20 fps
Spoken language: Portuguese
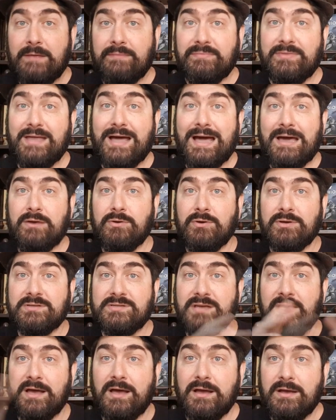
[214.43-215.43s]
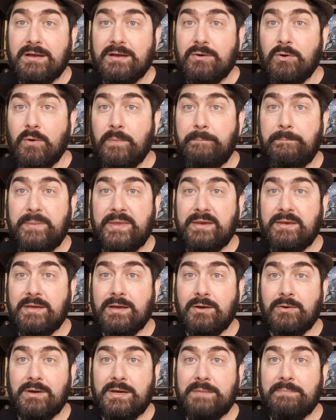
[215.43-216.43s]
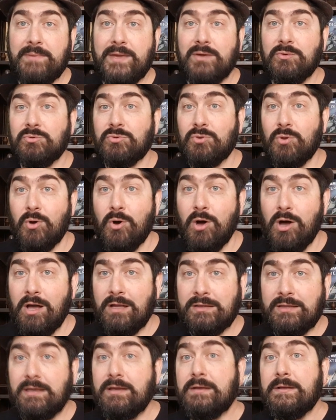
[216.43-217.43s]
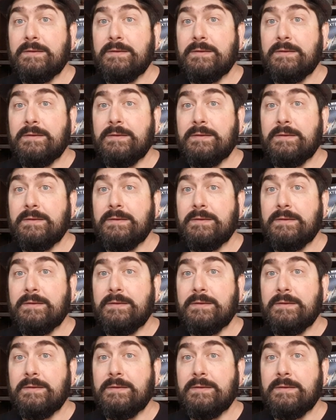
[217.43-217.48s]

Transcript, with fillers: dá a nossa opinião ali meio torta,